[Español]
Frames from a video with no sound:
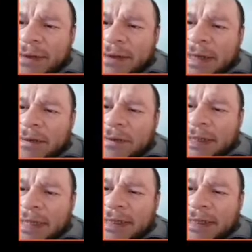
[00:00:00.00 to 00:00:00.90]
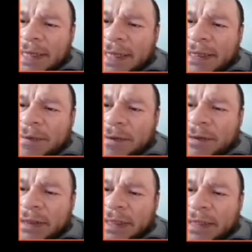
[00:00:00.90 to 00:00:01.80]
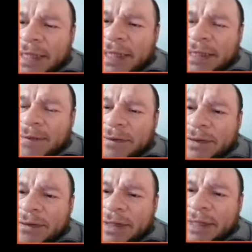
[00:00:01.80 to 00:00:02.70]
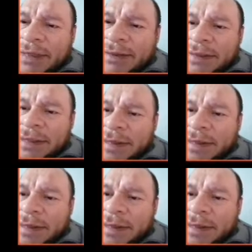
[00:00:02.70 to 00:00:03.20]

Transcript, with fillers: Tengo secante de x por cosecante de x por seno de x,